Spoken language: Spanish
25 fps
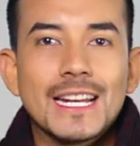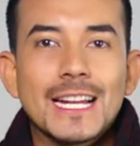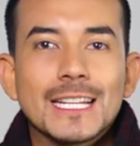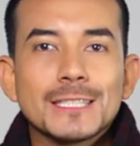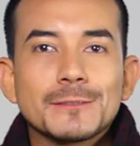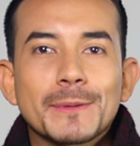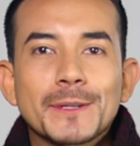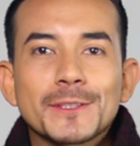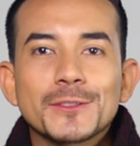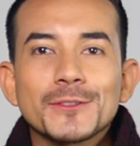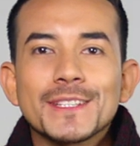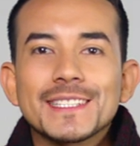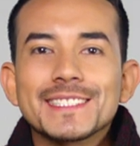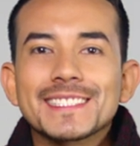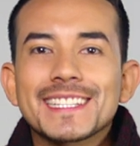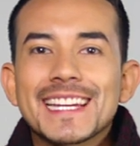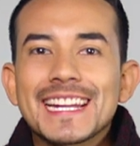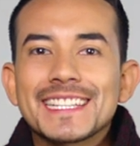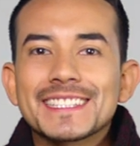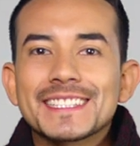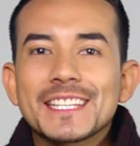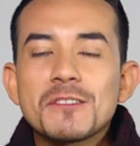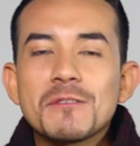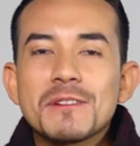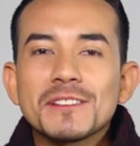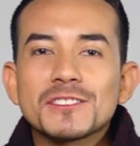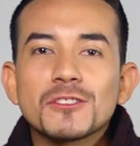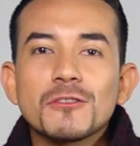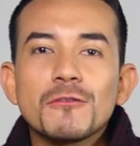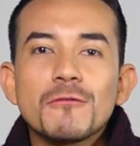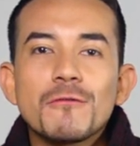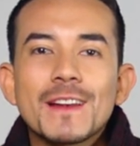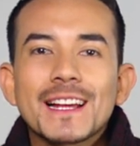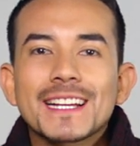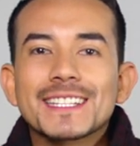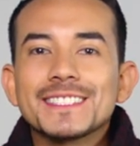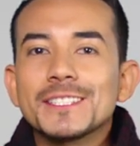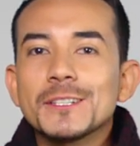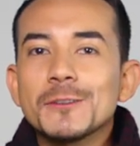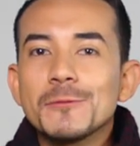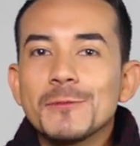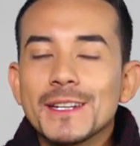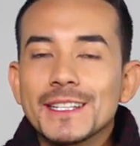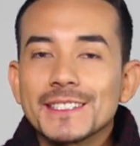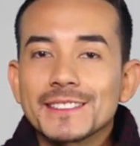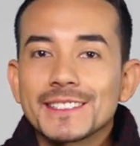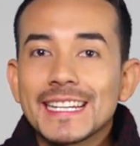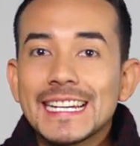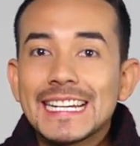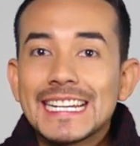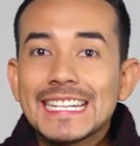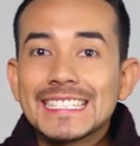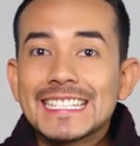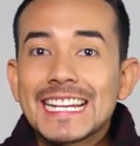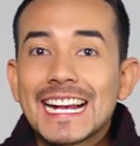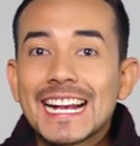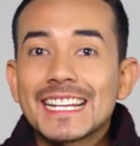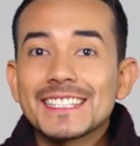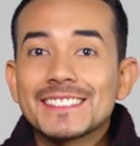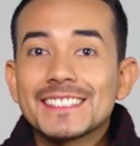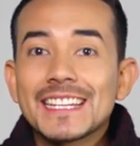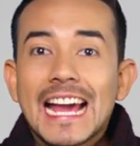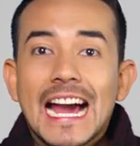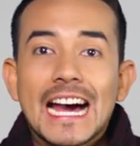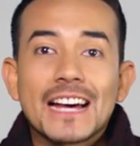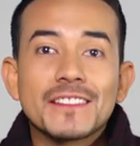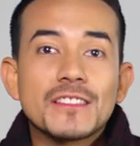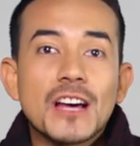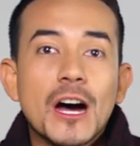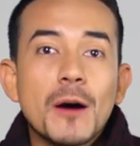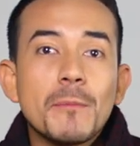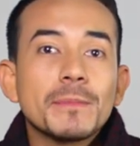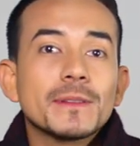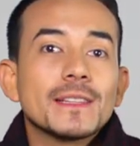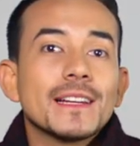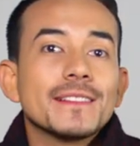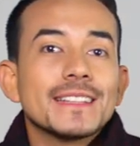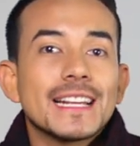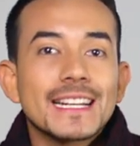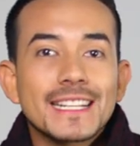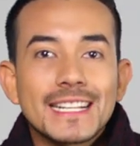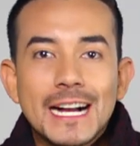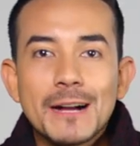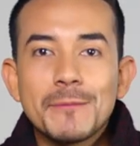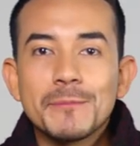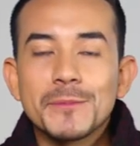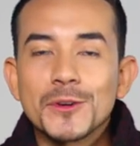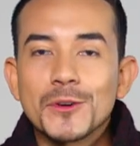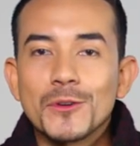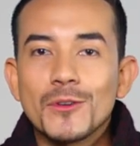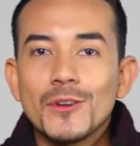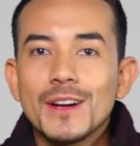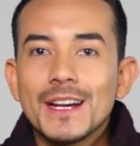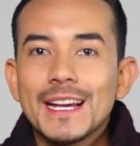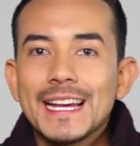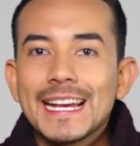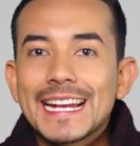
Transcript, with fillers: Las personas creativas son flexibles, ya que se adaptan al cambio,